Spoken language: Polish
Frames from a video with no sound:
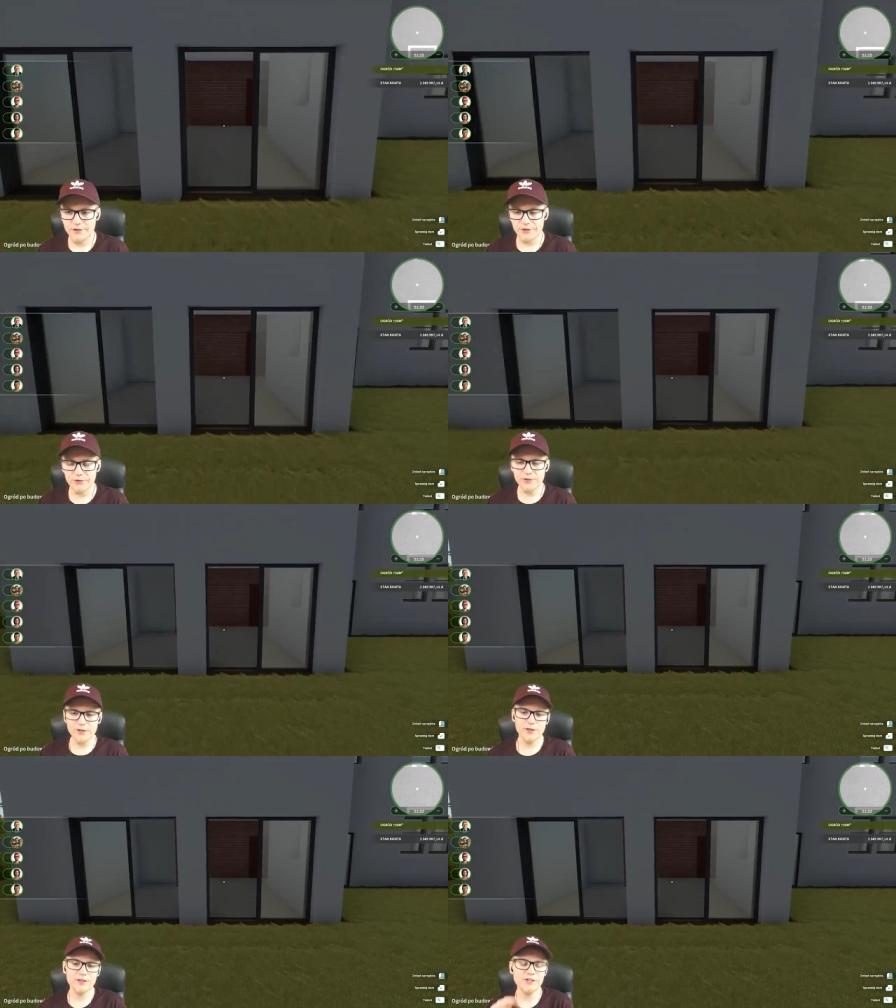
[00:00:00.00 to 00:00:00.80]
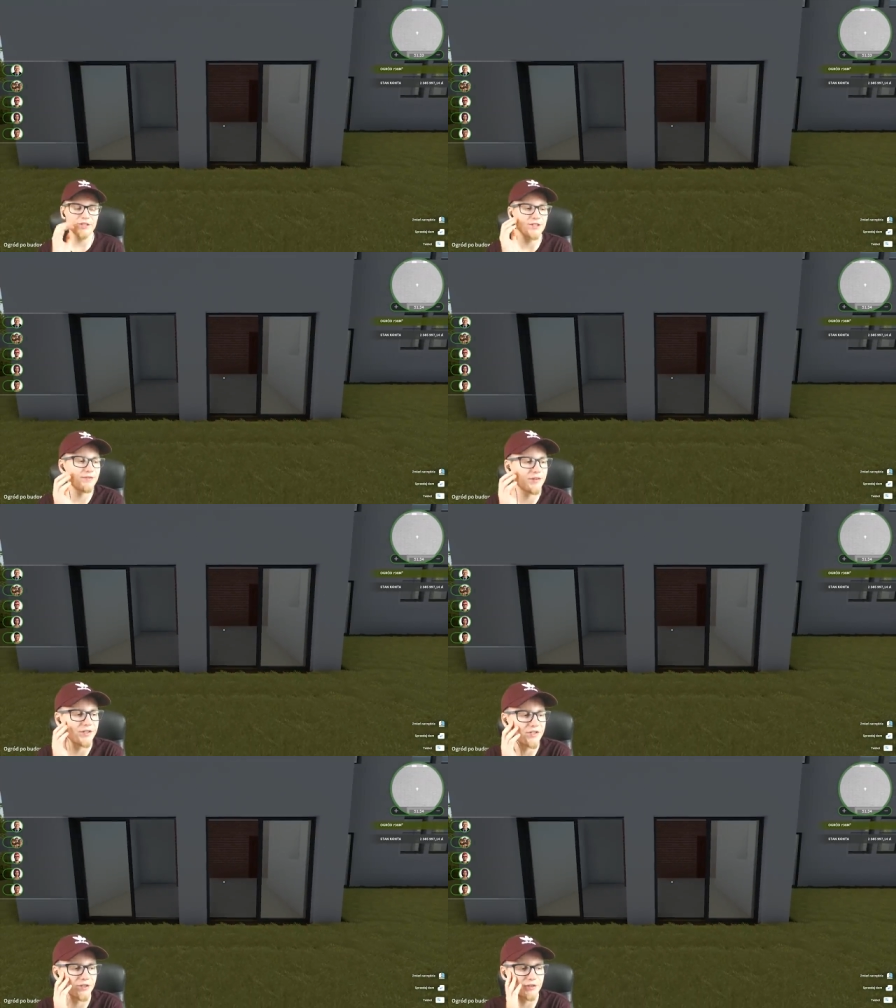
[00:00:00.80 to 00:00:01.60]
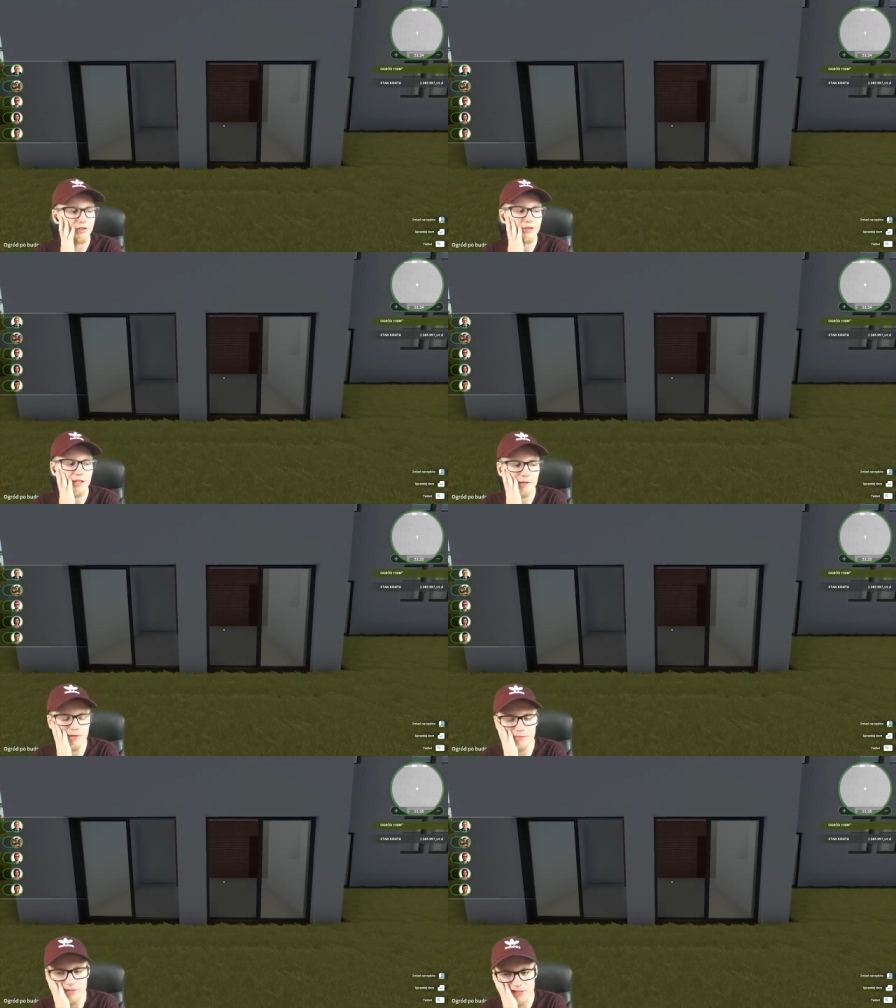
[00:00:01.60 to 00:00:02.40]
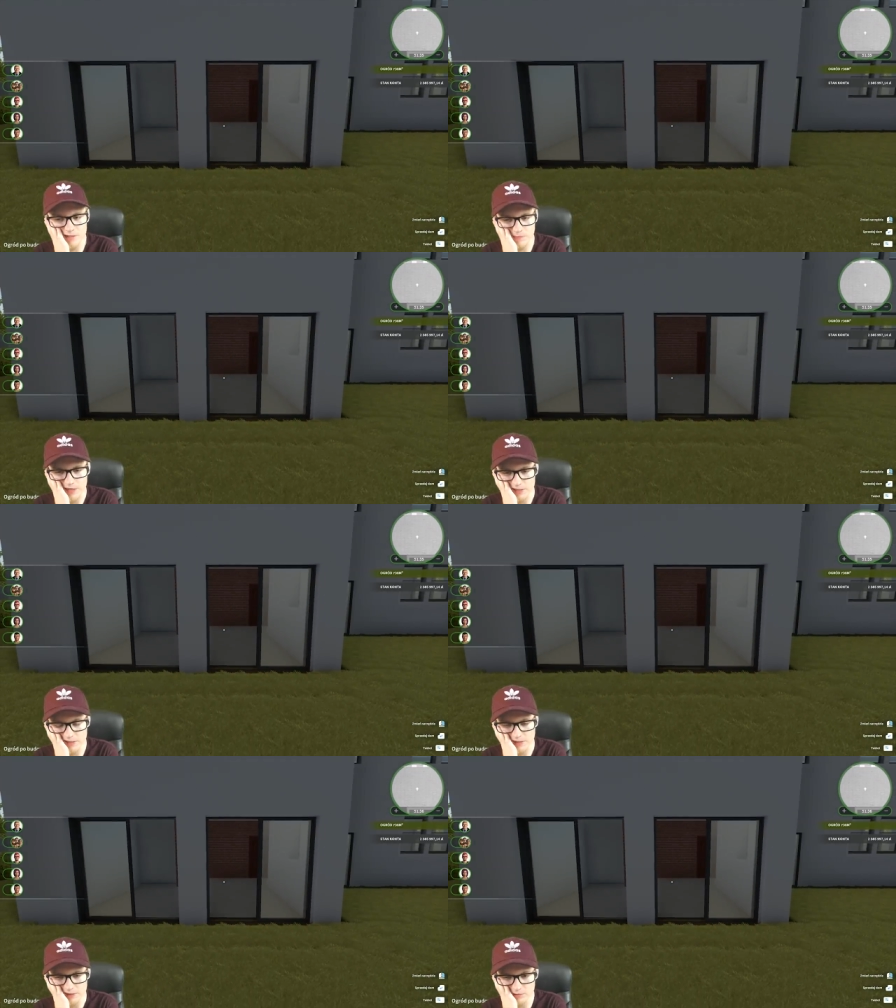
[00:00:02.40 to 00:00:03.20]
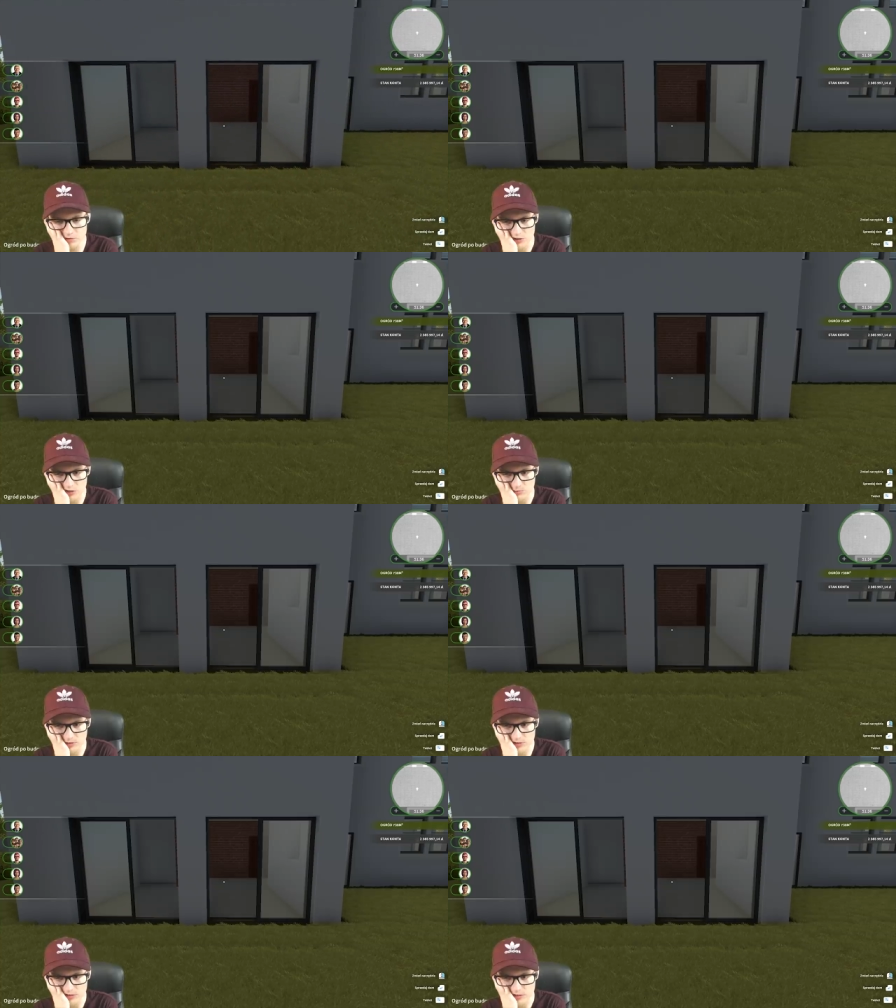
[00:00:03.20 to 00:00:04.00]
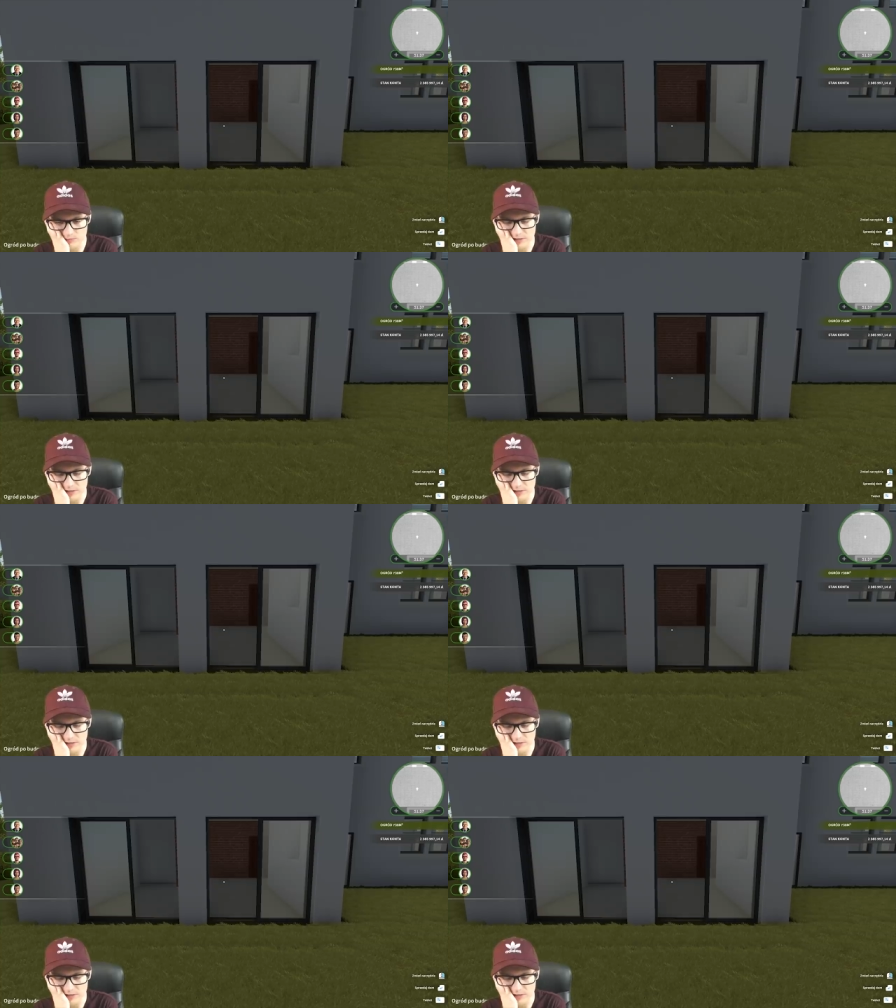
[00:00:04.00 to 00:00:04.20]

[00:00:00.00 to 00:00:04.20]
No tu teoretycznie jest wyjście. No oni jak będą mieli spanie, no im nie trzeba nic za